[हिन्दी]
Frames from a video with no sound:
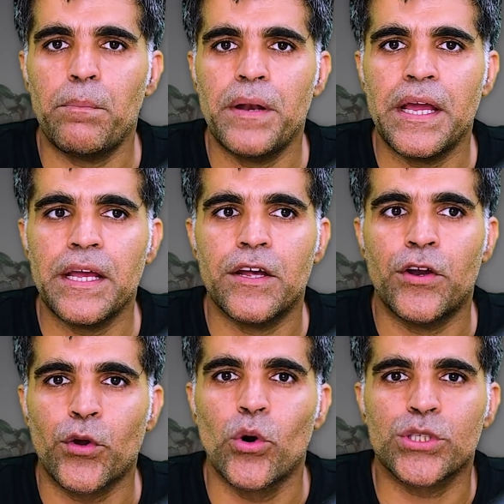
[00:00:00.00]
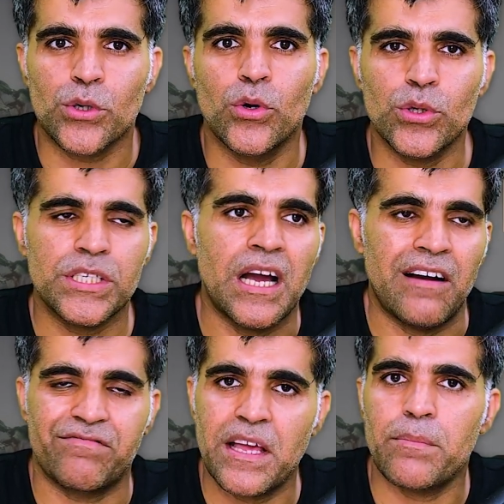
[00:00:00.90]
आपने रोज़ रोज़ या
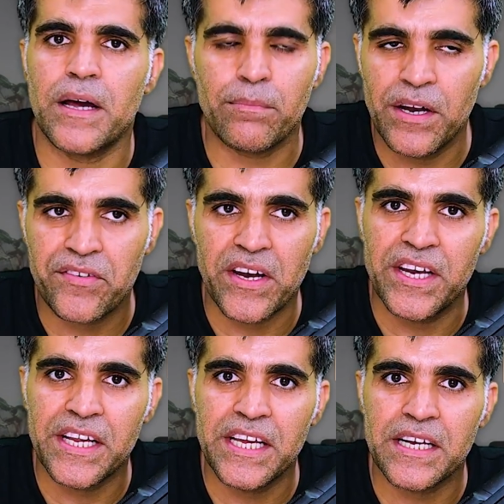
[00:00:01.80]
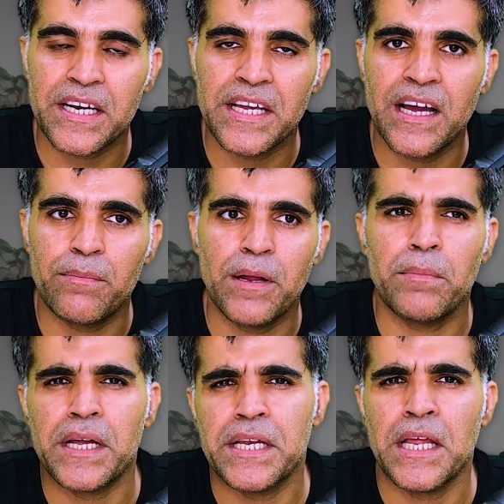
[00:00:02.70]
हफ्ते भर में ट्रेडिंग नहीं करनी आपने
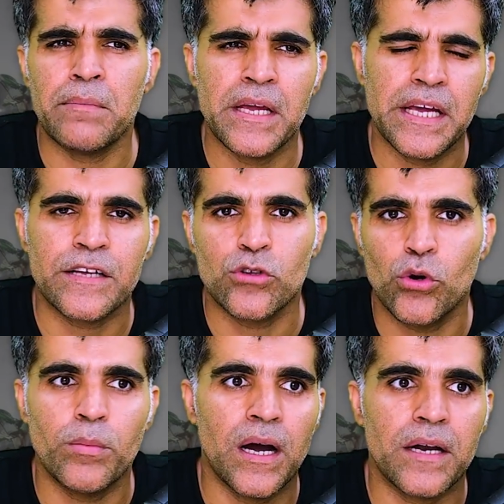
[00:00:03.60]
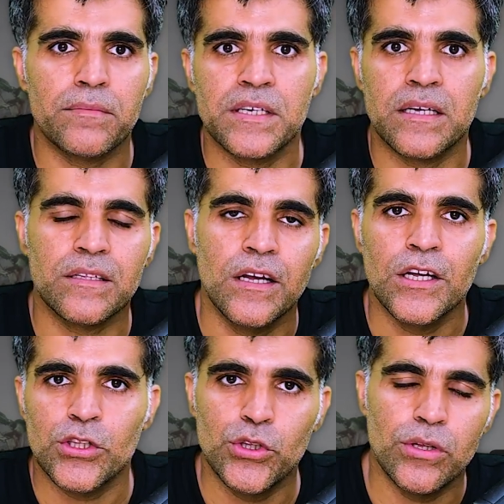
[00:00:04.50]
महीने में एक दो बार या
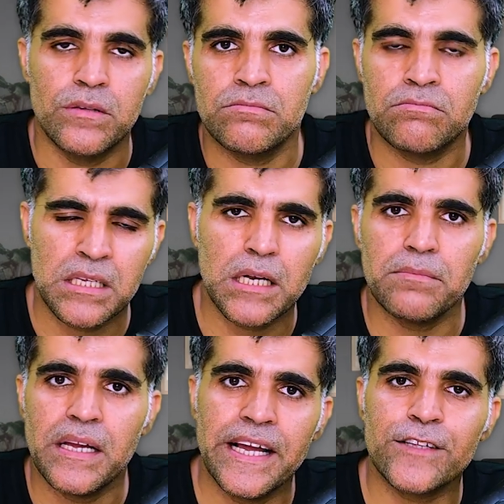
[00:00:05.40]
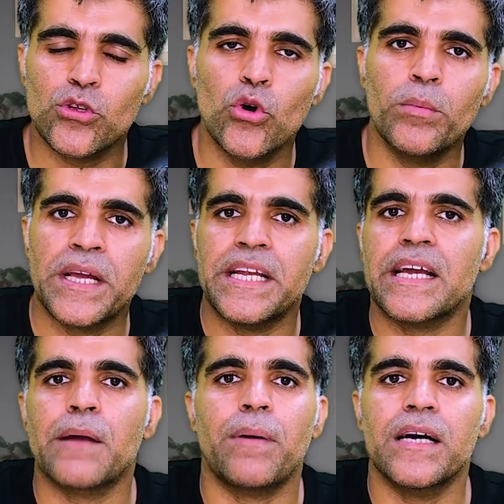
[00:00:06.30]
मतलब एक दो
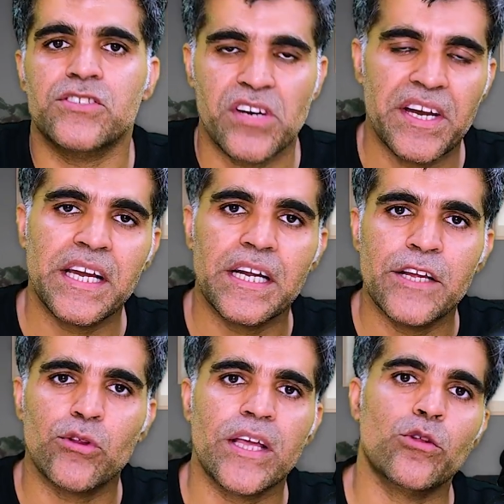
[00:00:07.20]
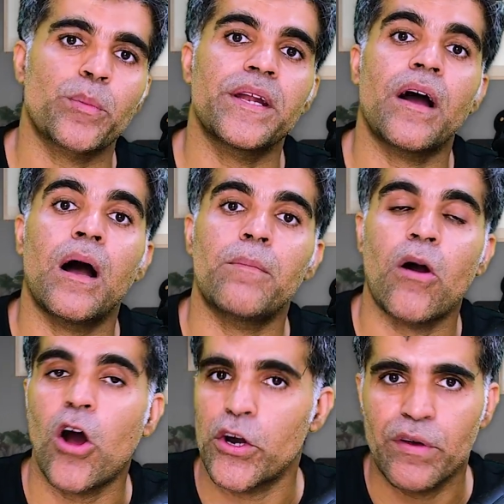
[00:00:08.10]
महीने के बाद ट्रेडिंग करनी होती है तो फिर आप
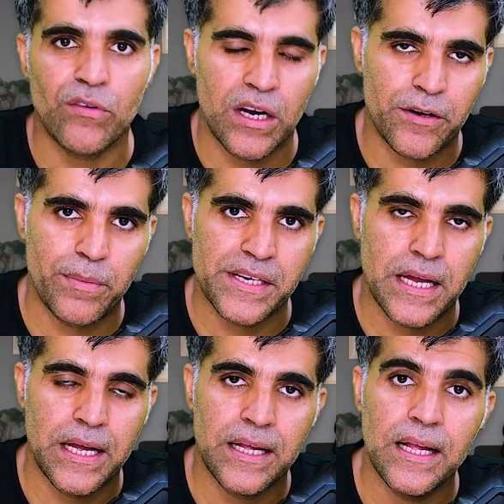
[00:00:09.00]
हार्डवेयर वॉलेट में जाएँ